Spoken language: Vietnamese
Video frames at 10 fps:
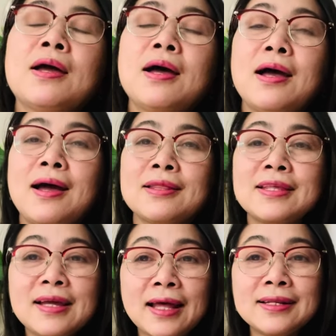à,
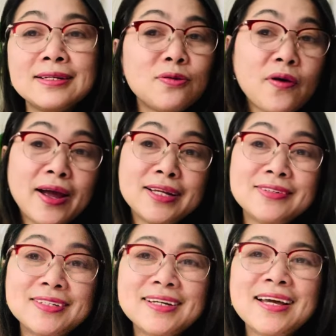tiếng anh nước ngoài rồi
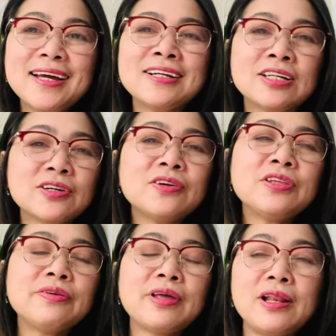nữa ha nó có
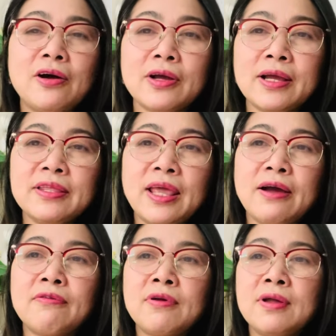nhiều thể loại khác
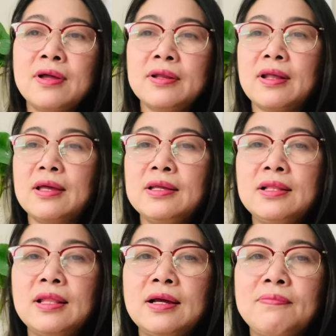nhau để
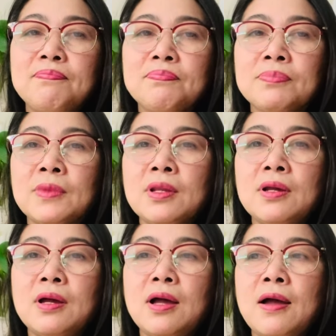um,
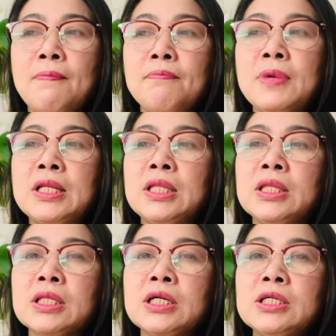à,
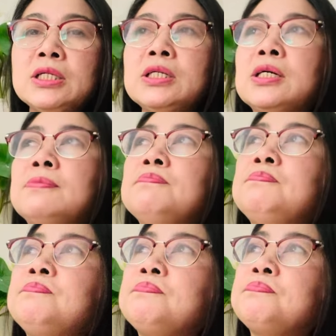mình cứ um,
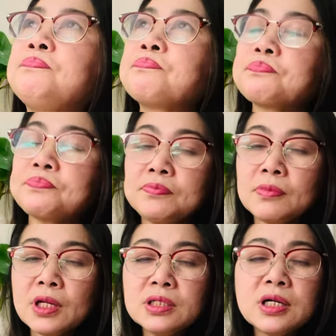
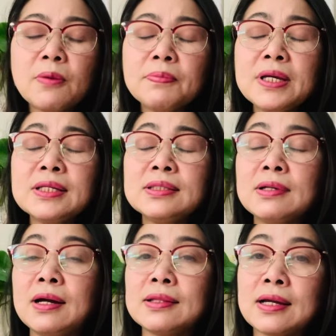Hương không biết uh,
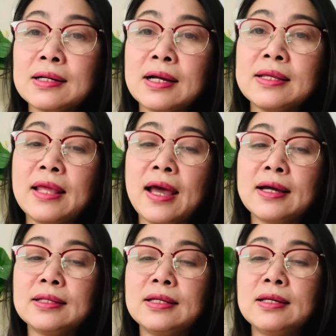tất khán giả
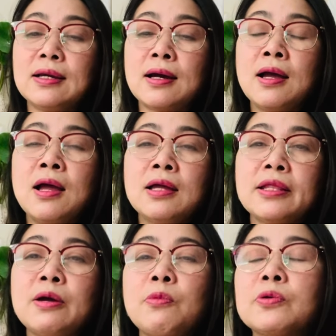thì uh,
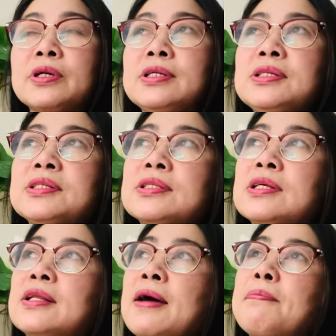theo mỗi cái
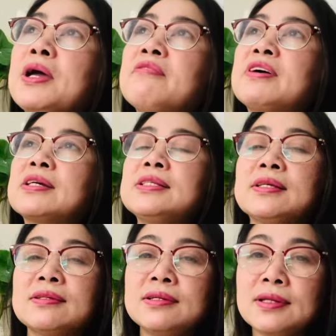à, đam mê và cái
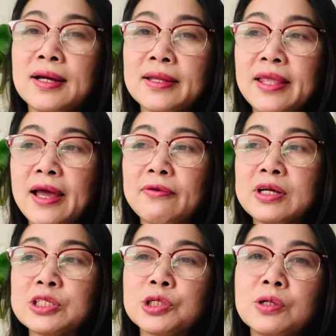sở thích khác nhau đa
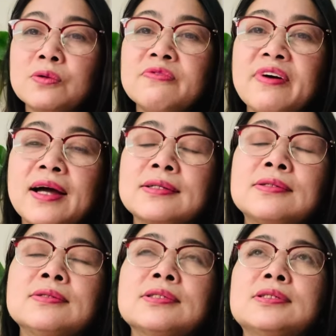số fan
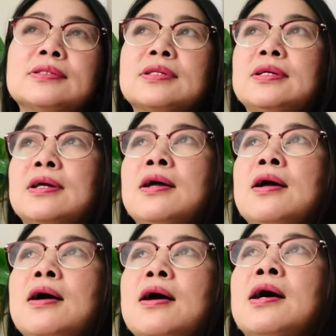của Cường thì
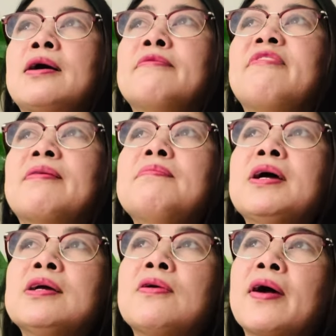uh, vẫn
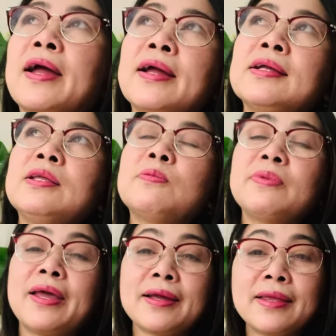mê con hát dòng
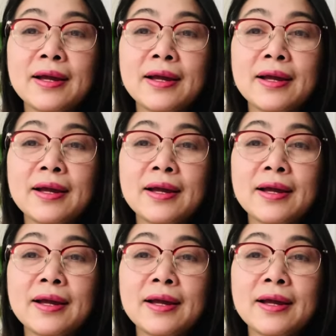nhạc dân